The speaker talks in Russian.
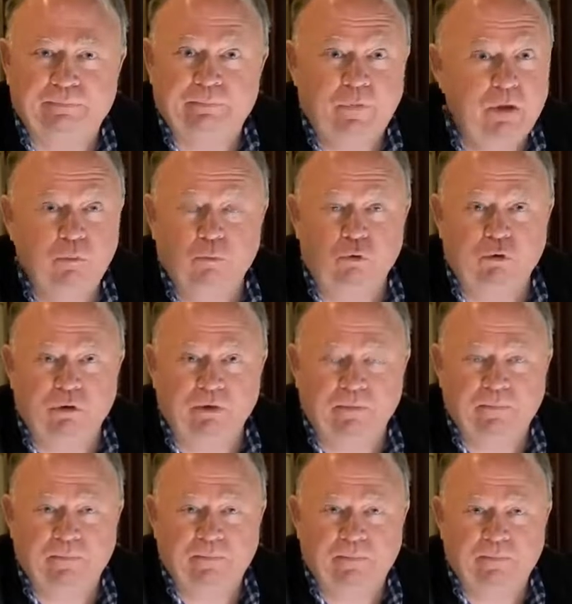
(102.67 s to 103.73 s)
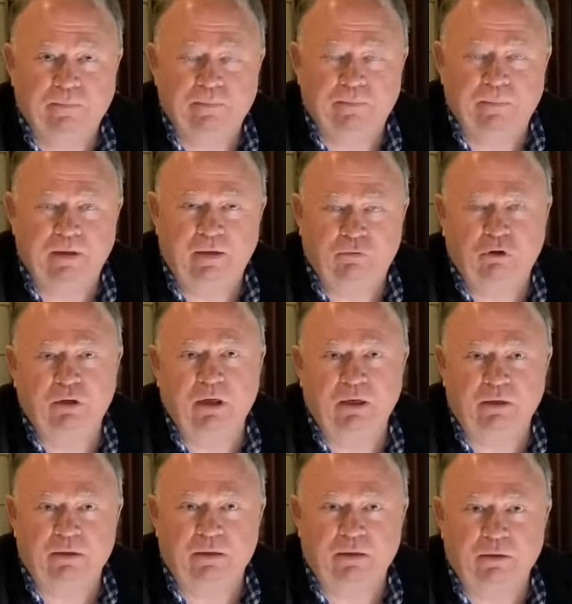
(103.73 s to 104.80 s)
Не Путин. Его
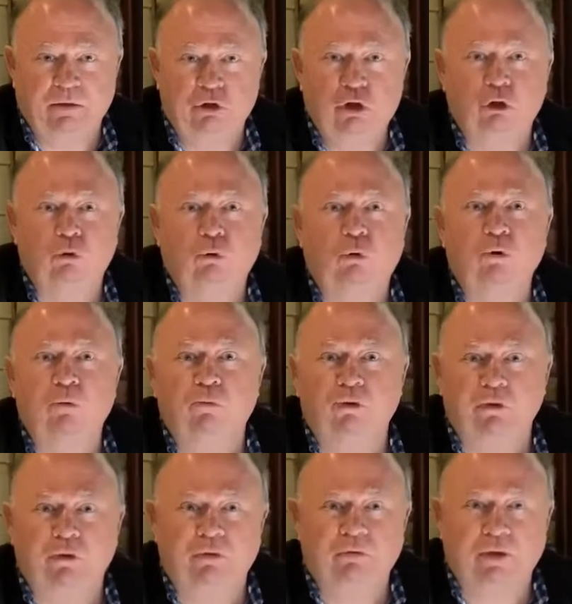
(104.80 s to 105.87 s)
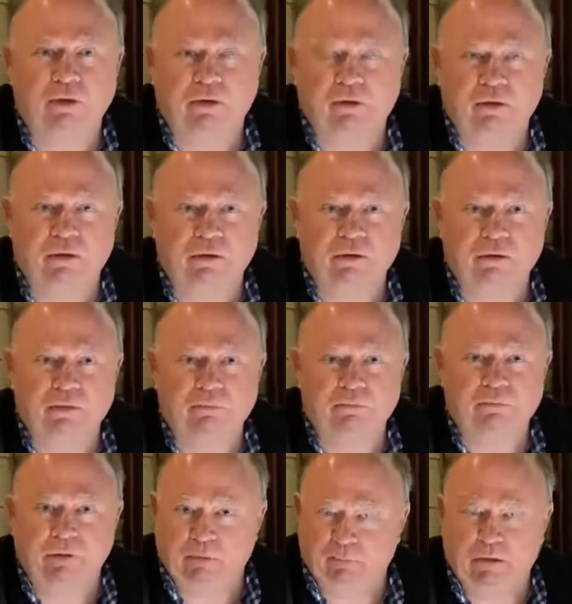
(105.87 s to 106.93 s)
аналитики. Никто ему не говорил о Зеленском.
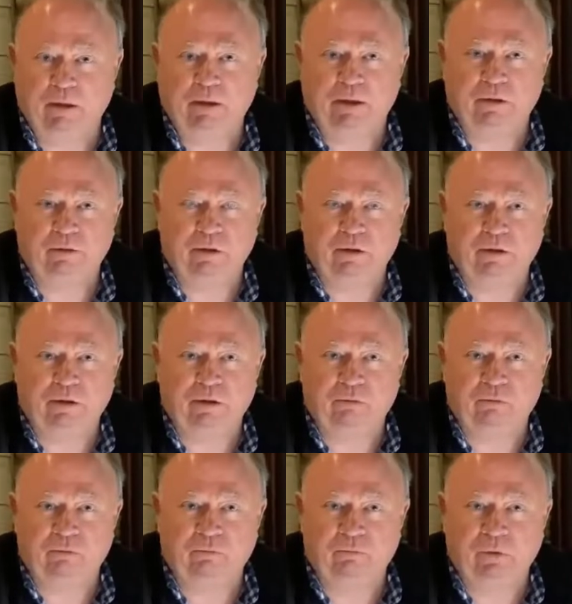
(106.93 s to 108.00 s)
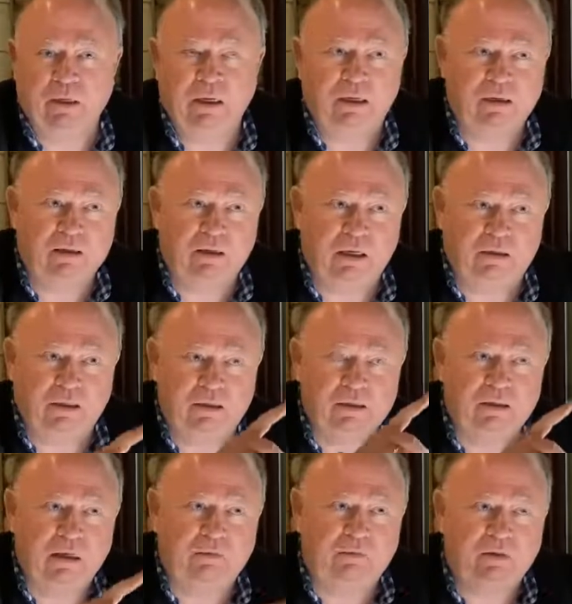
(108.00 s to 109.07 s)
Предполагаю я Коровов. За это
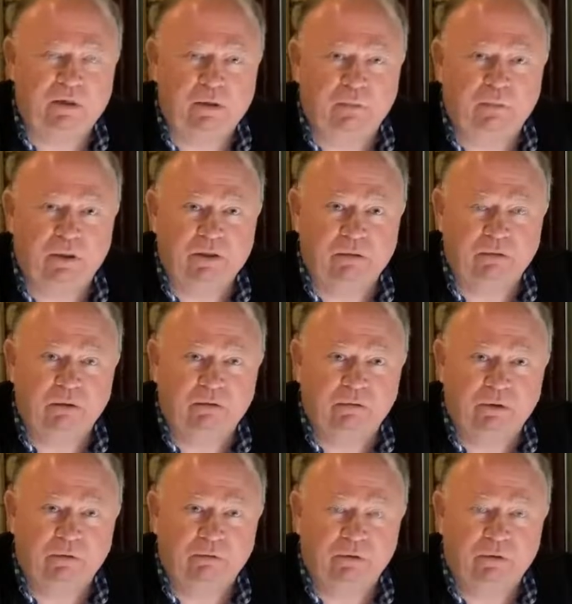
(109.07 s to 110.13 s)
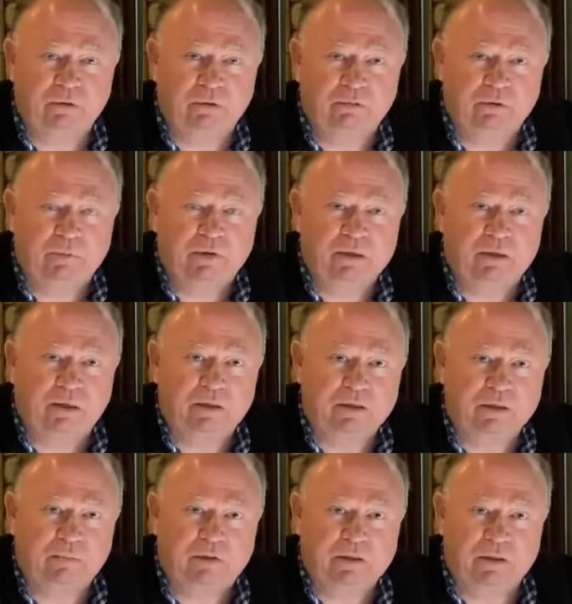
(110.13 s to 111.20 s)
отставкой заплатил Говорун в
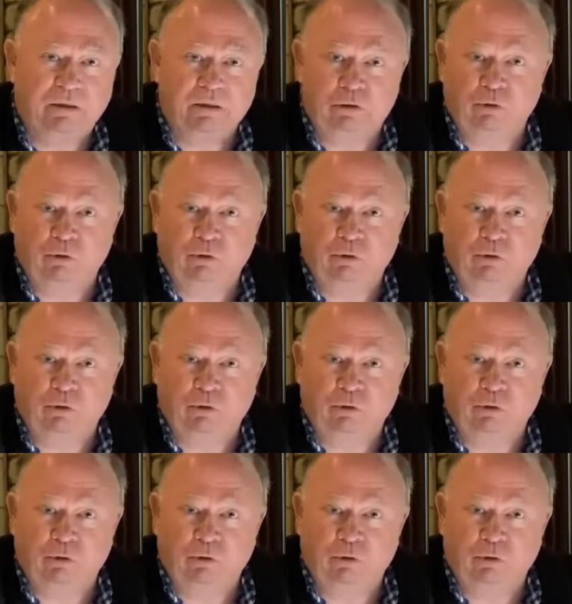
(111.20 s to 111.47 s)
администрации президента.